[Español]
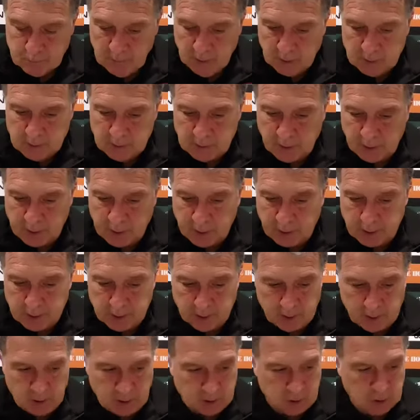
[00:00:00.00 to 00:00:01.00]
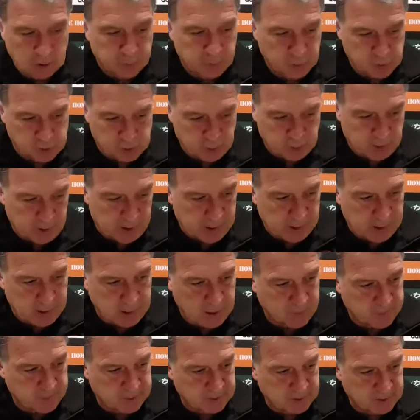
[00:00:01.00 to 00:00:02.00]
seguir teniendo posibilidades
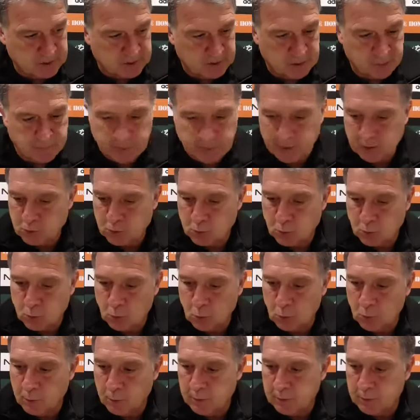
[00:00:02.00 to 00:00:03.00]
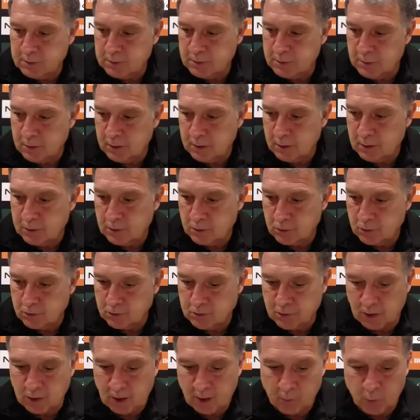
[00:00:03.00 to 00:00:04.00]
de participar en sus clubes. Esto
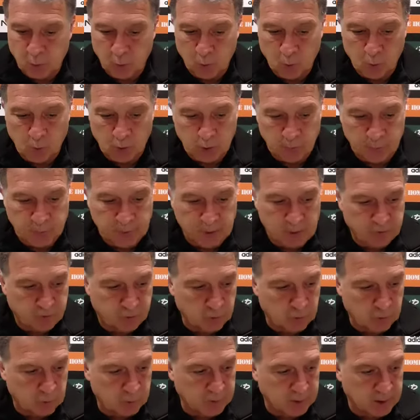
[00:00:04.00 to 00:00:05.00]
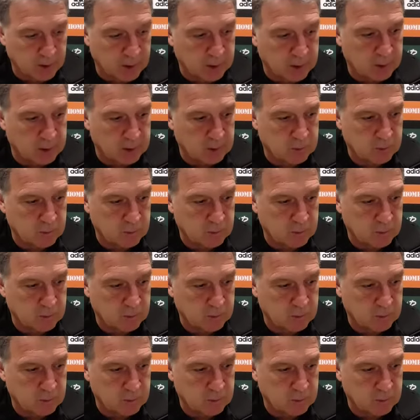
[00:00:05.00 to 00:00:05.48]
sería muy bueno para el fútbol mexicano.